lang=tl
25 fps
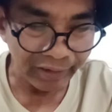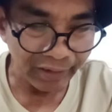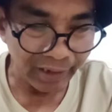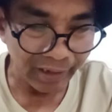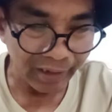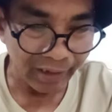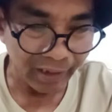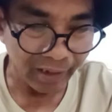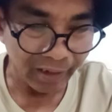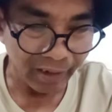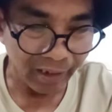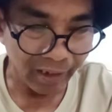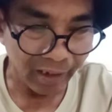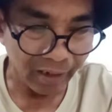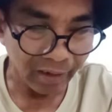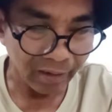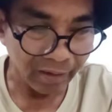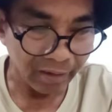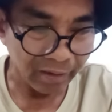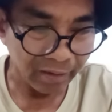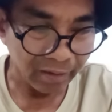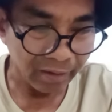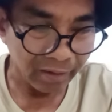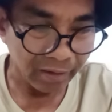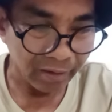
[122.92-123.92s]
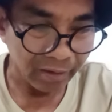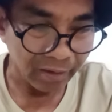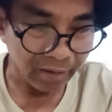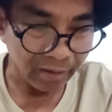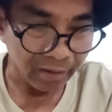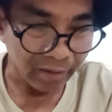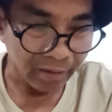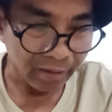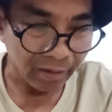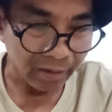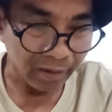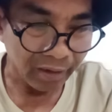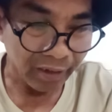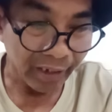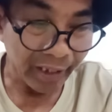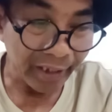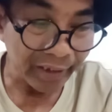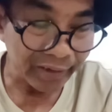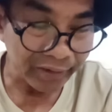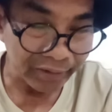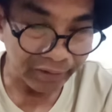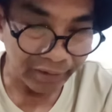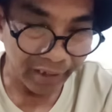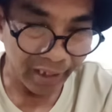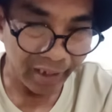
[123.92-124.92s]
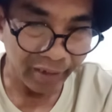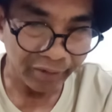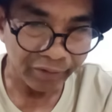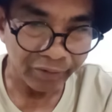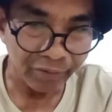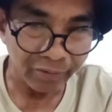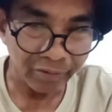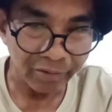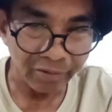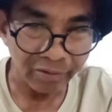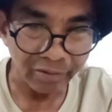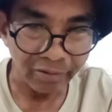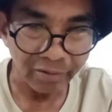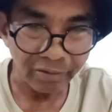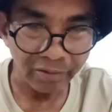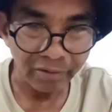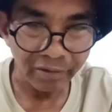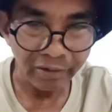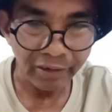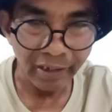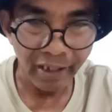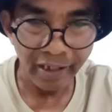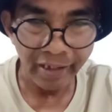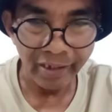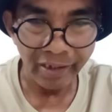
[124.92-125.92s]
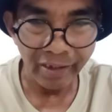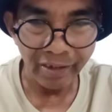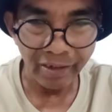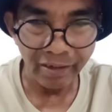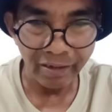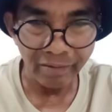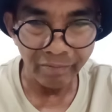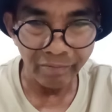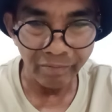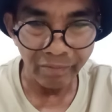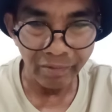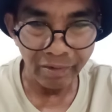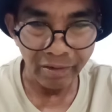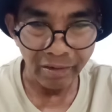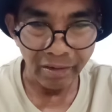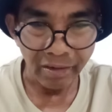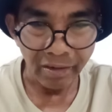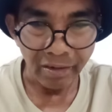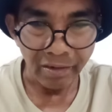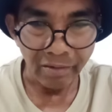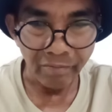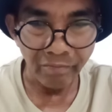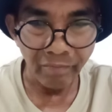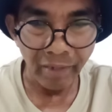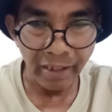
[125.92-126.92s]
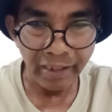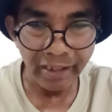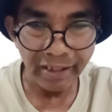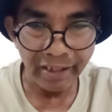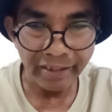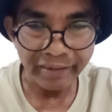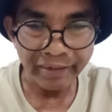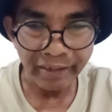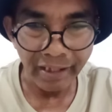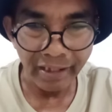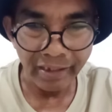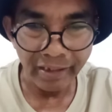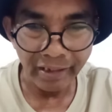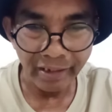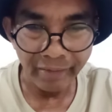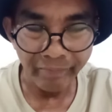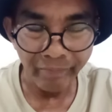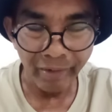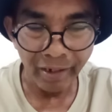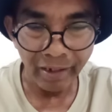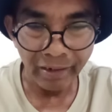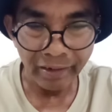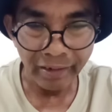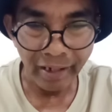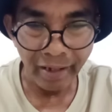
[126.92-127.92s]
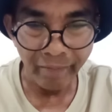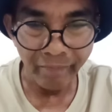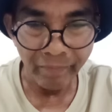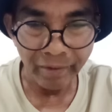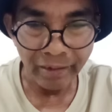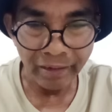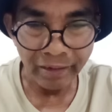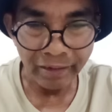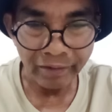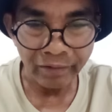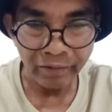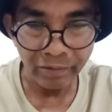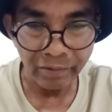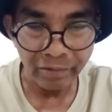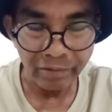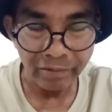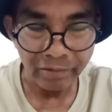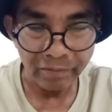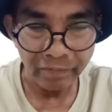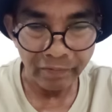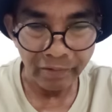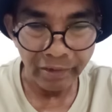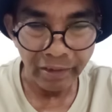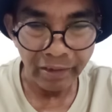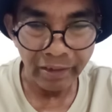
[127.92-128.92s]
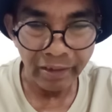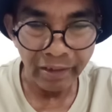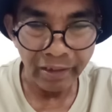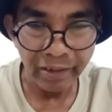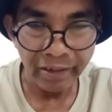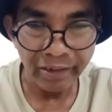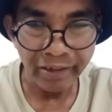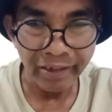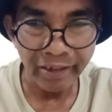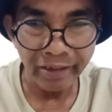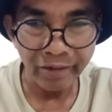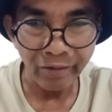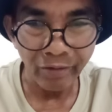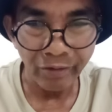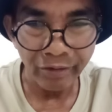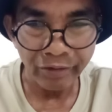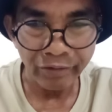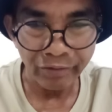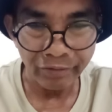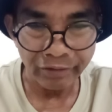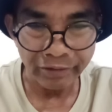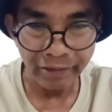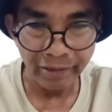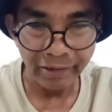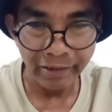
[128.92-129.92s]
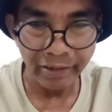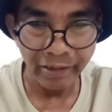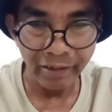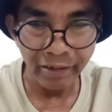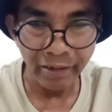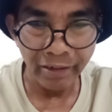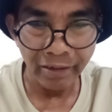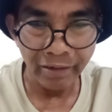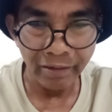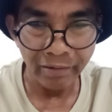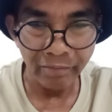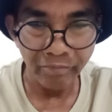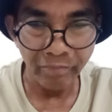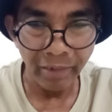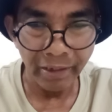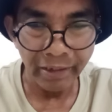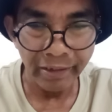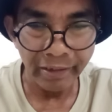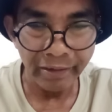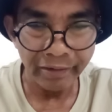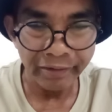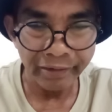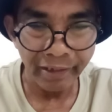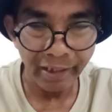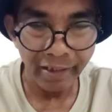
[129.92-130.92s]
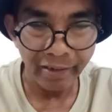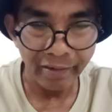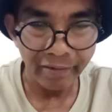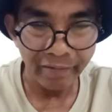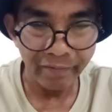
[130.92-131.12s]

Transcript: na lang ang link na ito dahil balita lamang namin ito. Eh, hindi ko ito sariling balita.